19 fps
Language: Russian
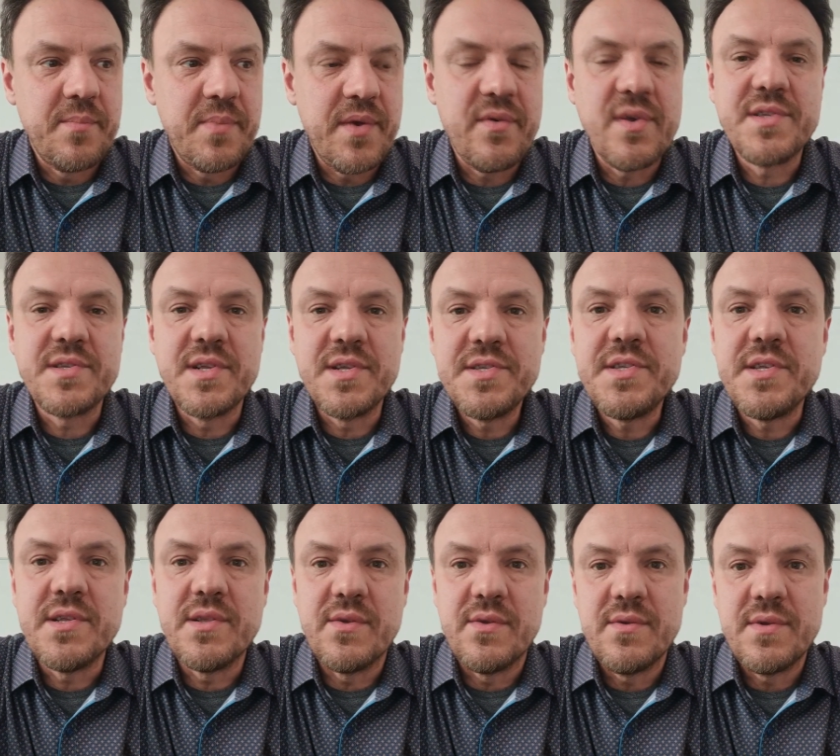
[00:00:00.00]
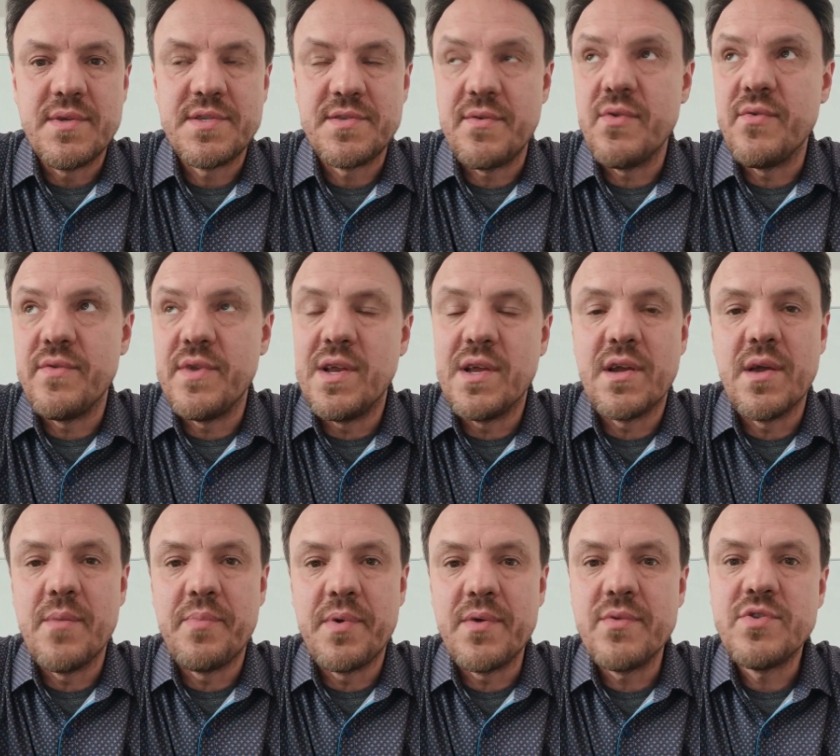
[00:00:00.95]
провозгласил свое
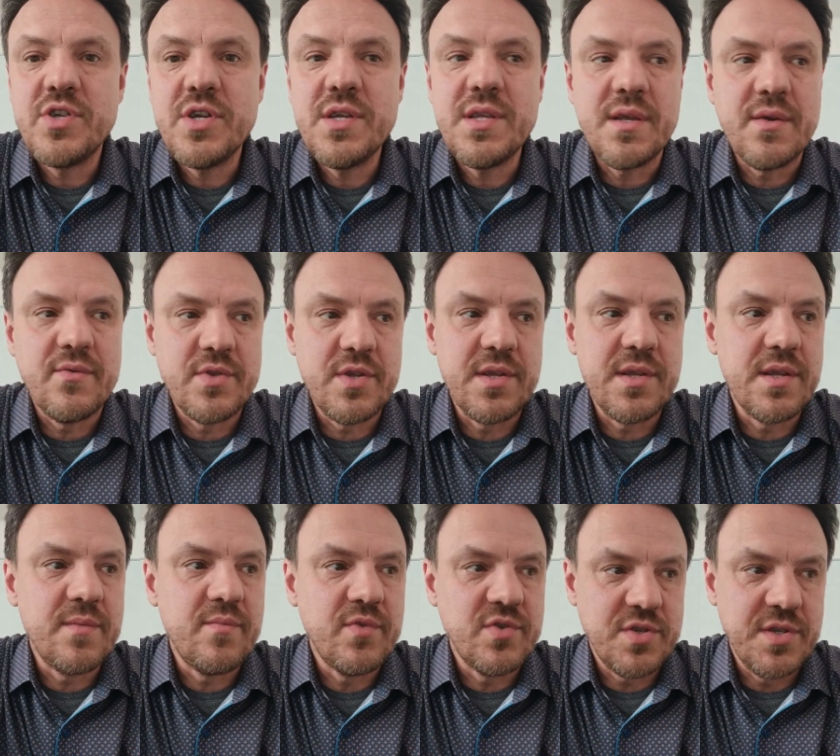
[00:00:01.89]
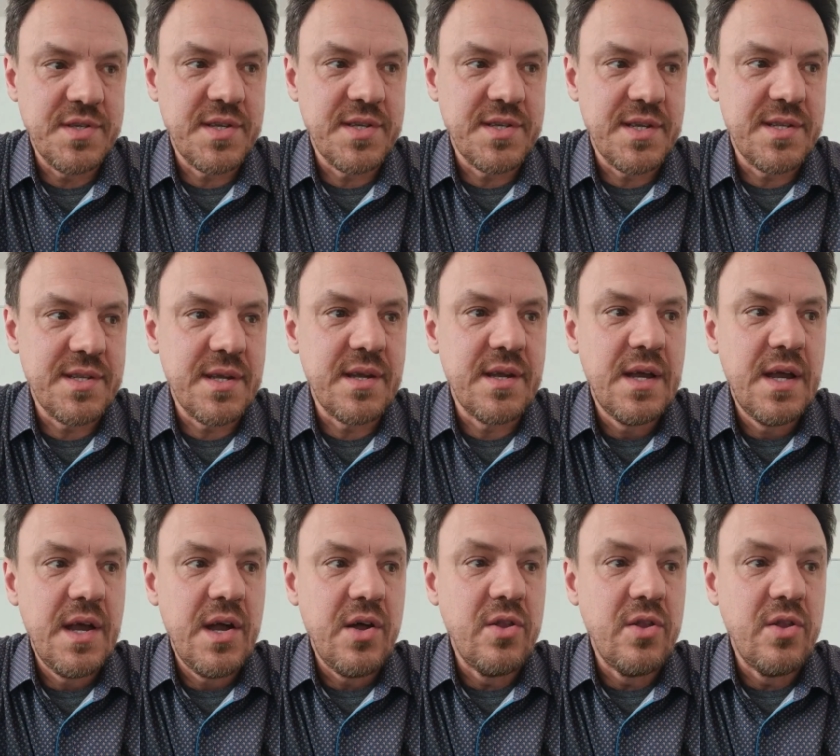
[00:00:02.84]
великое поручение, вот этот, можно сказать так,